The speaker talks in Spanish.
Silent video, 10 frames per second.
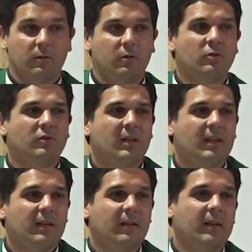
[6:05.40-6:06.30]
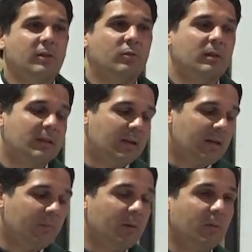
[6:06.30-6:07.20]
¿Dios tiene derecho a entrar
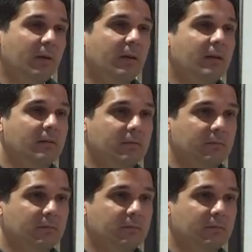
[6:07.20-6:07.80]
en mi vida?